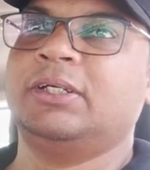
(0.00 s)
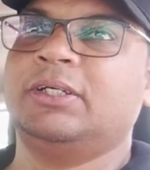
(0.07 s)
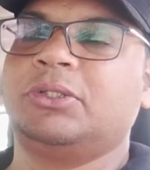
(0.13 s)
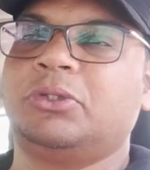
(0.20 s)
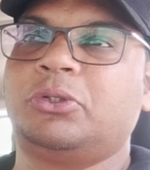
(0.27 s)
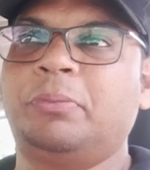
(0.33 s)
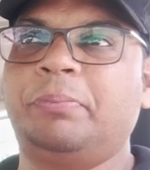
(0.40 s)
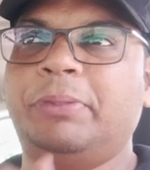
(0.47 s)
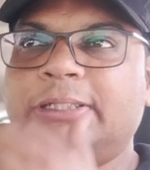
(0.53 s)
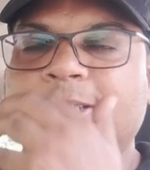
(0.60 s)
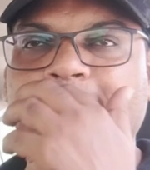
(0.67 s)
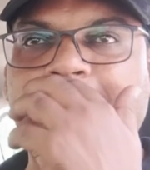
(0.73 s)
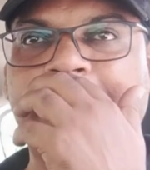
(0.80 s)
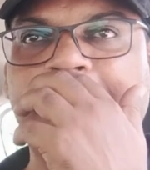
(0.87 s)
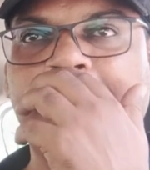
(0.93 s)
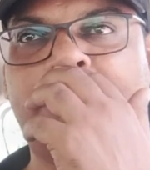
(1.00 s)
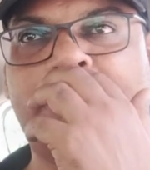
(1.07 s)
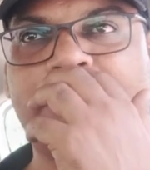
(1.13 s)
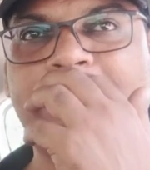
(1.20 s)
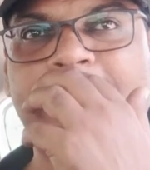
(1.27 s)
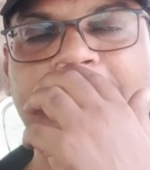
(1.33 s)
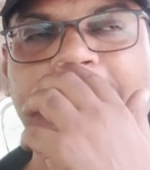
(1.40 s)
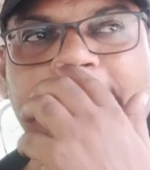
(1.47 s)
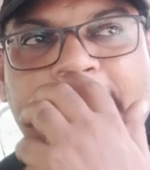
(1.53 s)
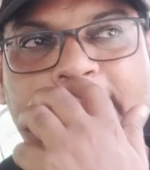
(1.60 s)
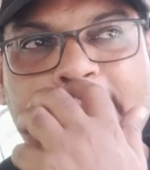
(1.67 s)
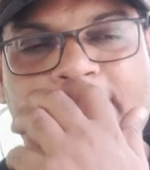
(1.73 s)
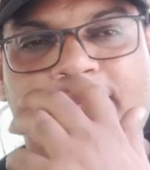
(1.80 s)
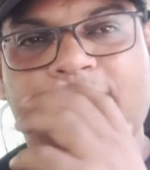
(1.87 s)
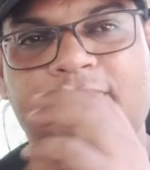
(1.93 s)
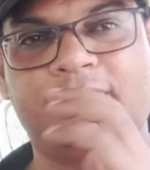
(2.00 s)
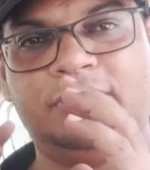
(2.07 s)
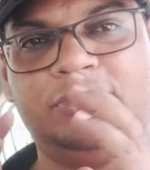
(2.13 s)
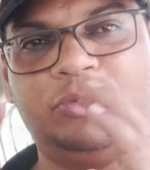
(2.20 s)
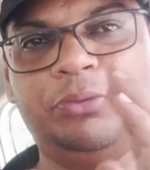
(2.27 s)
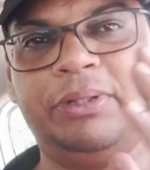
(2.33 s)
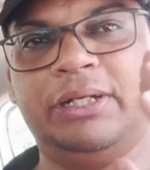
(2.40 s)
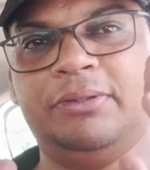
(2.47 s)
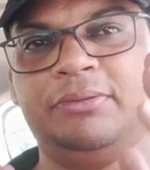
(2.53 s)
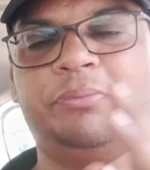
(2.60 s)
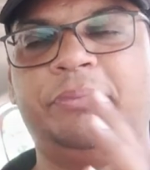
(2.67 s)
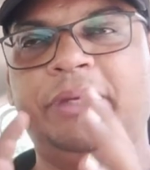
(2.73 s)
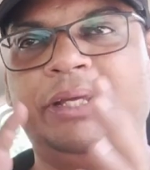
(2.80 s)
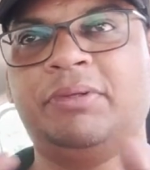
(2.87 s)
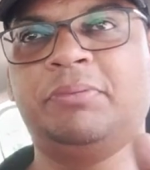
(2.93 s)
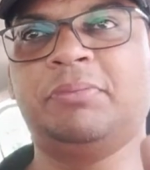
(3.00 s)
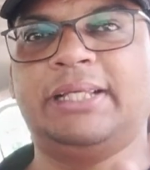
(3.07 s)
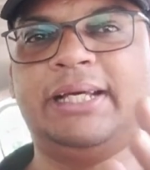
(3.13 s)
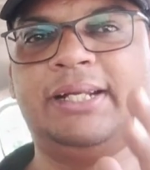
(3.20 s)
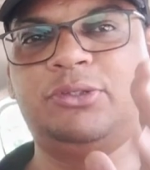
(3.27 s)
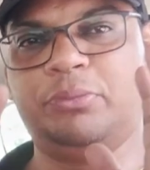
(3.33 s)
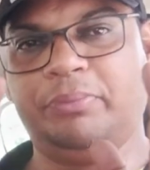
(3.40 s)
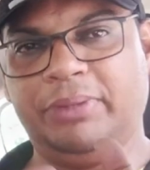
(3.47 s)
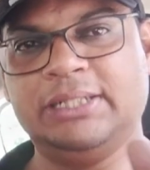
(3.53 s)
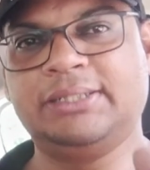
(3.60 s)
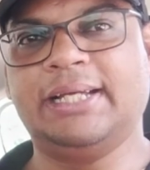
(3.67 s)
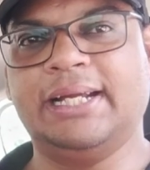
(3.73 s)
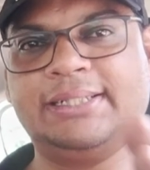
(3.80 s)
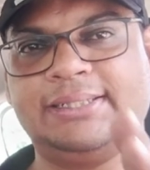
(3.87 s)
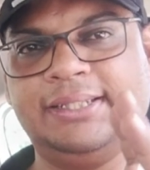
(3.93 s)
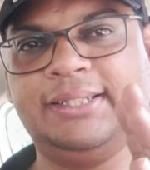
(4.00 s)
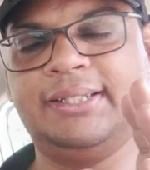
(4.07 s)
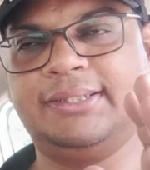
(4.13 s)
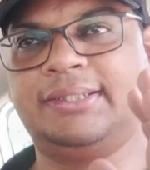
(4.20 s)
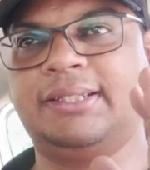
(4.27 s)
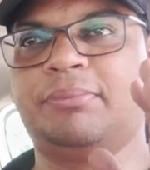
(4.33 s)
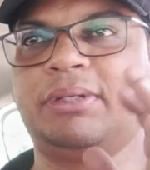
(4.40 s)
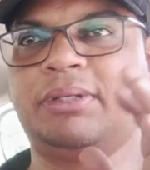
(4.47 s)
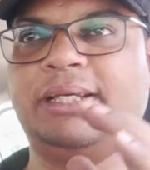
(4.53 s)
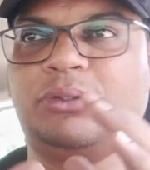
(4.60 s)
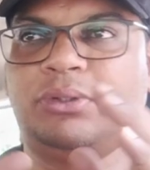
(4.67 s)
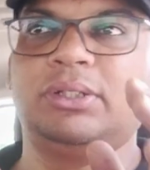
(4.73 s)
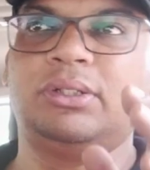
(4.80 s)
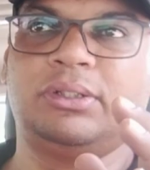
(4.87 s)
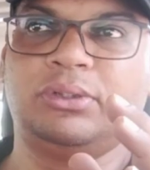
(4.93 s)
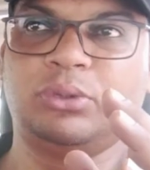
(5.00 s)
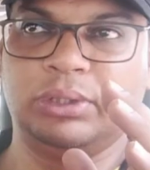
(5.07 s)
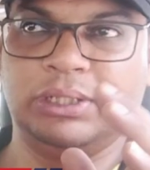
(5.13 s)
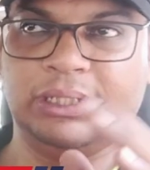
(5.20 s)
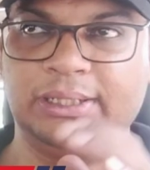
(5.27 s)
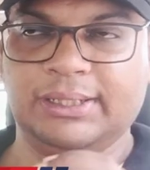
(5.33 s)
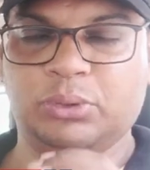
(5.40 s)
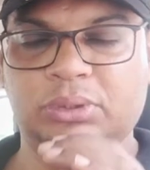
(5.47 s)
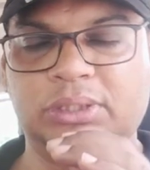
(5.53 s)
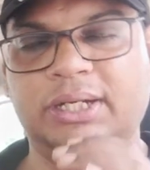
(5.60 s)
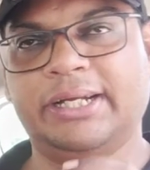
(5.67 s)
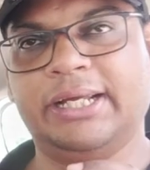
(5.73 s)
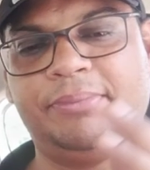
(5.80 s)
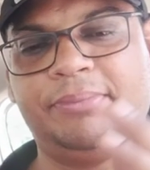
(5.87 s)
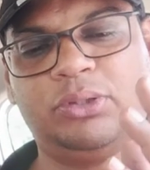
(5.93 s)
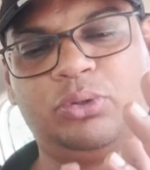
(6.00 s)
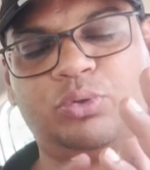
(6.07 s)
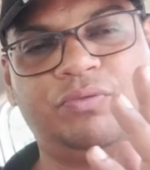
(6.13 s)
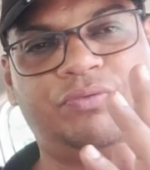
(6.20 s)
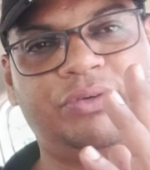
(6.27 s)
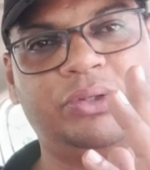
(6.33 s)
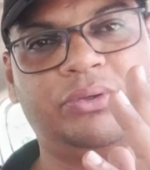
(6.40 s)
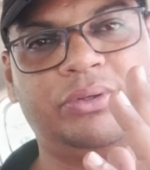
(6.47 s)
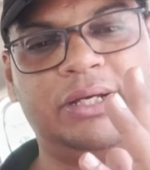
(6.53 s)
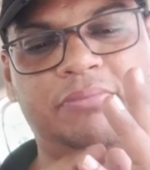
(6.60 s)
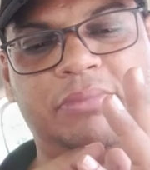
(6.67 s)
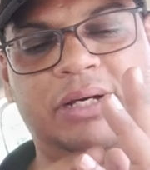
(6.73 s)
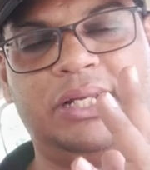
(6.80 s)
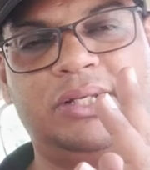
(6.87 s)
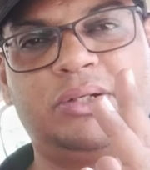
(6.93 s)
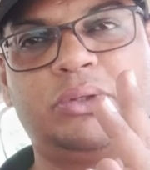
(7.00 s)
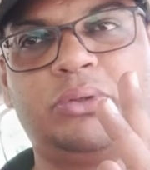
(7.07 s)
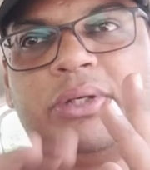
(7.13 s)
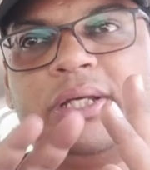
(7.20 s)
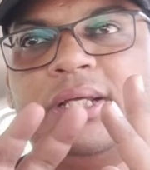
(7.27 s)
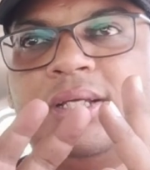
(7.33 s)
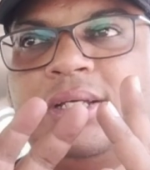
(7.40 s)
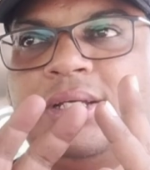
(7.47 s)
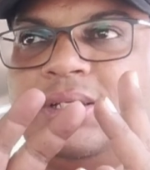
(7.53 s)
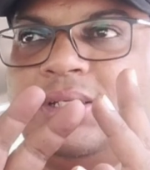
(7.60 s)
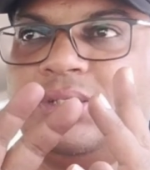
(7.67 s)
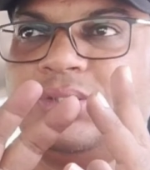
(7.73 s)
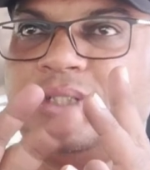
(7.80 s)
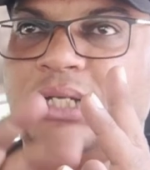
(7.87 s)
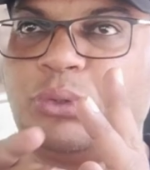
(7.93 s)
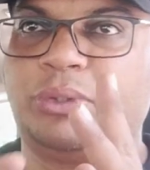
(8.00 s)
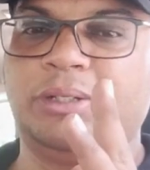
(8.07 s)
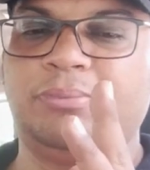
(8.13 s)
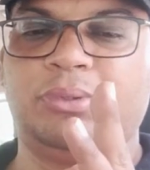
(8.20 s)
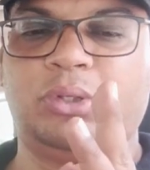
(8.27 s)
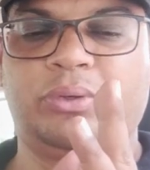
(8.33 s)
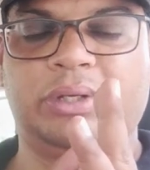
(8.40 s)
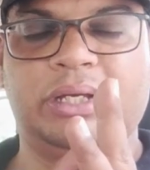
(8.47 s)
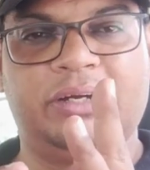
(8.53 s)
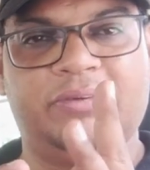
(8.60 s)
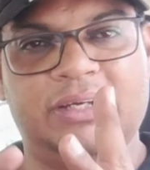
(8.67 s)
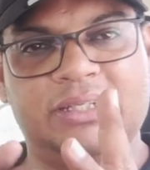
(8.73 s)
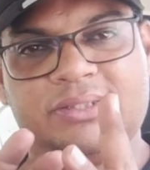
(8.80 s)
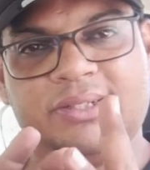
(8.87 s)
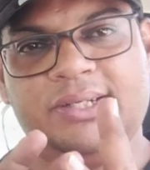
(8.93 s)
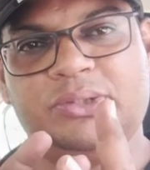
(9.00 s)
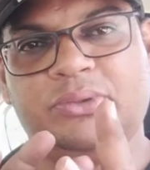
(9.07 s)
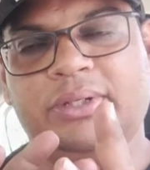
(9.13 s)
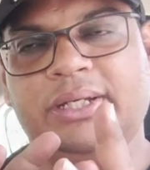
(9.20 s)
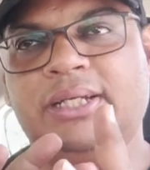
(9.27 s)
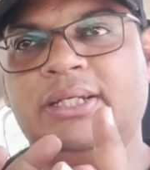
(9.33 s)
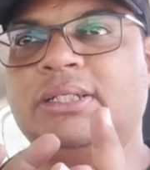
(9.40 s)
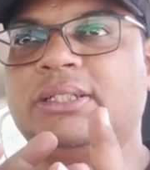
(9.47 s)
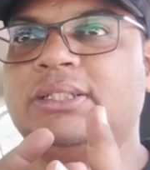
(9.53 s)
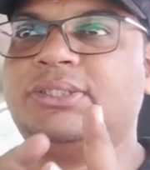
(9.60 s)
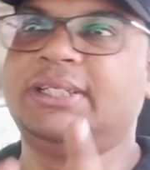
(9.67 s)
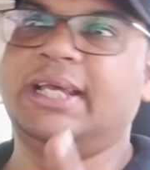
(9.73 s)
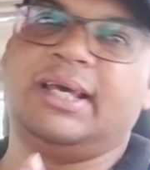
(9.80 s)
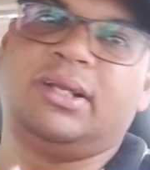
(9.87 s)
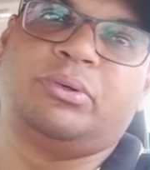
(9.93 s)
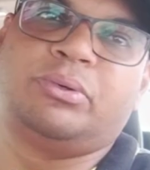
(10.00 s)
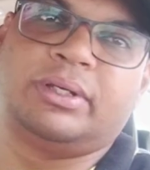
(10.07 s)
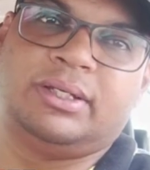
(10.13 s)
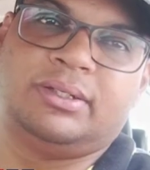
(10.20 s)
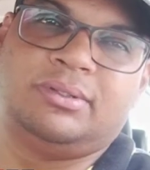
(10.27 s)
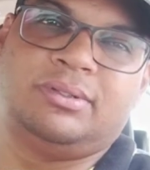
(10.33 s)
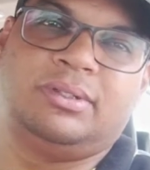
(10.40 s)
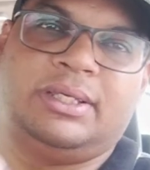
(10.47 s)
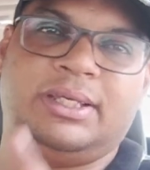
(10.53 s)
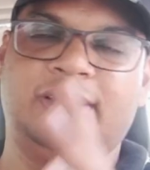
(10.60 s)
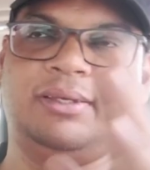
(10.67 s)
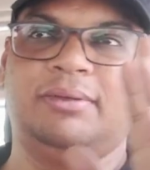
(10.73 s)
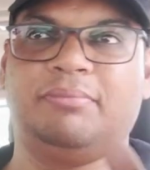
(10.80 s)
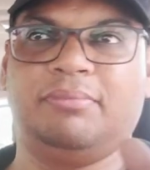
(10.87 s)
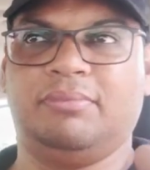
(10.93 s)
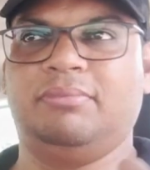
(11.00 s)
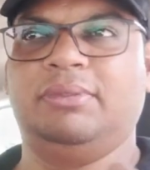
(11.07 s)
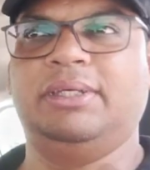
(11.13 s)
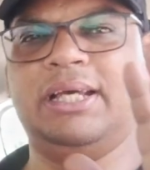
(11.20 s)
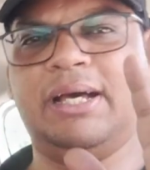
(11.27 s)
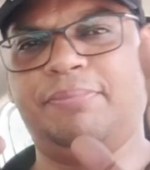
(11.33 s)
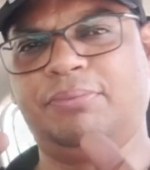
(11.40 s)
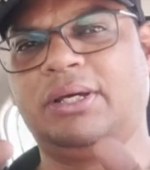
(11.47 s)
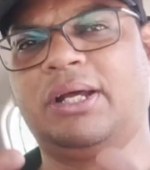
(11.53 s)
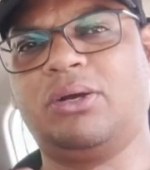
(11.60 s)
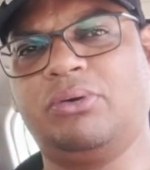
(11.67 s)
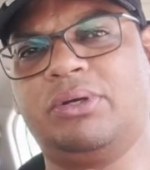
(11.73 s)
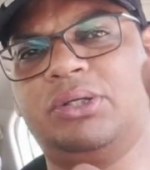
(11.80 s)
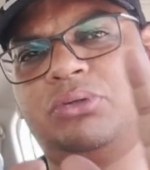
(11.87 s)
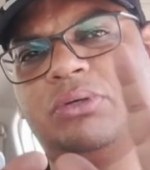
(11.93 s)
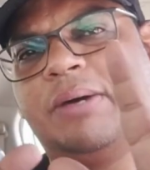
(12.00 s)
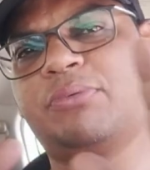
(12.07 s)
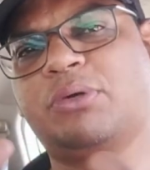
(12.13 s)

तो बेसिकली देखो ऐसा है कि जो मैंने जो मेन मेन बताया ना जो मेन साइट सीन है जैसे आपका एक दिन दो एक या दो दिन का टाइम है तो कुफरी हो गया माल रोड हो गया जाकू टेम्पल हो गया एडवांस स्टडीज हो गया चैल हो गया ये ये आप कर लोगे तो आपको